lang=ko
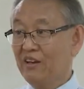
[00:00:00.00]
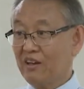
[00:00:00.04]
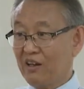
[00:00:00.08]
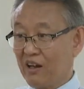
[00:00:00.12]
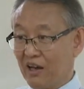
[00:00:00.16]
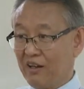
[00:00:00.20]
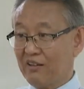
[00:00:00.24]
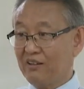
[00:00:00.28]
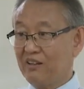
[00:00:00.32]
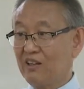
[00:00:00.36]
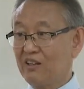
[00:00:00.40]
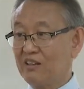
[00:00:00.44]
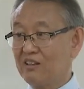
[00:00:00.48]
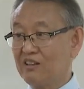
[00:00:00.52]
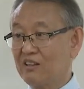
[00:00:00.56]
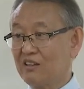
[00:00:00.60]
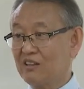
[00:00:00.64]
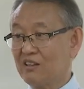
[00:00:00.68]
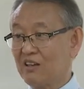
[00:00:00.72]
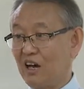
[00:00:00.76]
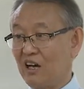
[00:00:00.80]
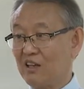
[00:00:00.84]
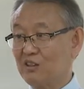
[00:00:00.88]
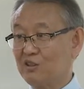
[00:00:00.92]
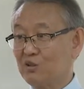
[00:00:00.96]

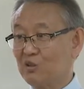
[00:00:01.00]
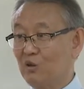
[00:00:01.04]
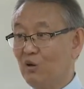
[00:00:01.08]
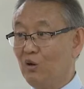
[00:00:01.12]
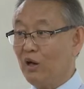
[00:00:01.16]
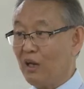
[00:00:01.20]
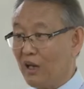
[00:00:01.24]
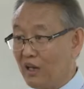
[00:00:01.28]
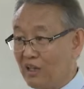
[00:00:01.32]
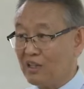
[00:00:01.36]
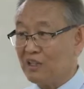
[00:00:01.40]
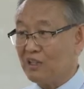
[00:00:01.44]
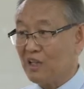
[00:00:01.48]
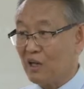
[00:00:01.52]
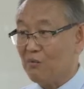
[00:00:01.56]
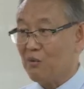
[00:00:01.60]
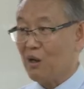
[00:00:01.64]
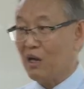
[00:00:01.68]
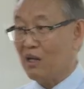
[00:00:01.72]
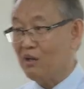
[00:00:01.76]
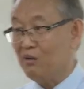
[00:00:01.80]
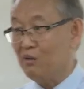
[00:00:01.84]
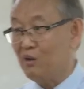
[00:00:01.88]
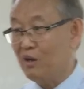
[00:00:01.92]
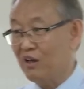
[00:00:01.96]
컨텐츠를 가지고 anytime
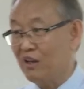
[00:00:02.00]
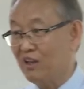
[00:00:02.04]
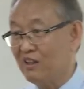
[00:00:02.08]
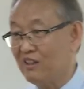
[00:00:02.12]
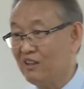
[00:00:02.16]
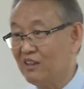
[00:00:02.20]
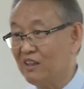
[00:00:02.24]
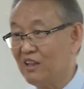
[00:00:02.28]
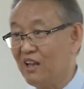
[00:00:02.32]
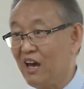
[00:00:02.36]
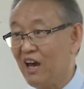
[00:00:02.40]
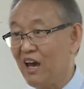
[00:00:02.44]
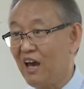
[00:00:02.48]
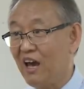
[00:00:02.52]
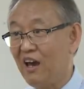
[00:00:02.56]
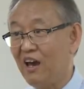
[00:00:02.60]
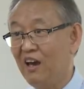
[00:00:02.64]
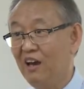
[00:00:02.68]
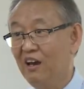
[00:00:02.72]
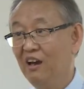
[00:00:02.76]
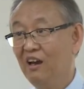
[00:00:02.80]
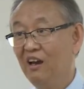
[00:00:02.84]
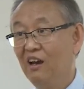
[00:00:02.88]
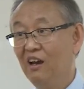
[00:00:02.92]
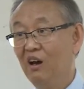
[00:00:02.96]
a 했는데
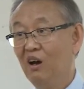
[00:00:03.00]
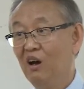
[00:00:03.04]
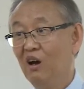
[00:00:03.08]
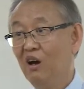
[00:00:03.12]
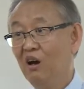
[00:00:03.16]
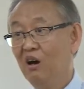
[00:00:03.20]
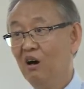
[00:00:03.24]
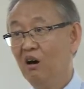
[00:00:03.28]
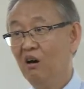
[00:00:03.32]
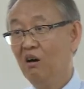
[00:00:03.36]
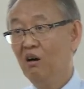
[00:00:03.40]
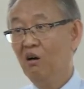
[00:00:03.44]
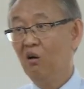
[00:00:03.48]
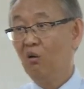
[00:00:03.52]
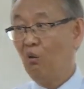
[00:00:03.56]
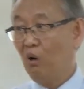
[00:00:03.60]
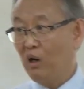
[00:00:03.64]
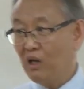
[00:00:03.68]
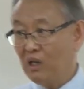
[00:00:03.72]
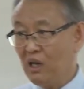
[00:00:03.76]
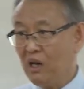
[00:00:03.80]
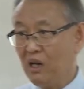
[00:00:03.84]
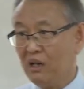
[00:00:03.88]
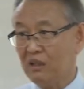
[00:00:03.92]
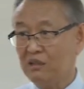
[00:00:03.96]

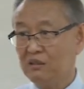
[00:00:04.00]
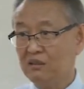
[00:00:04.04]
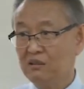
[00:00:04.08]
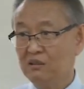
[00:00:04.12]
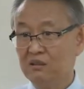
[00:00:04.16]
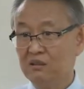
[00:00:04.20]
Why not?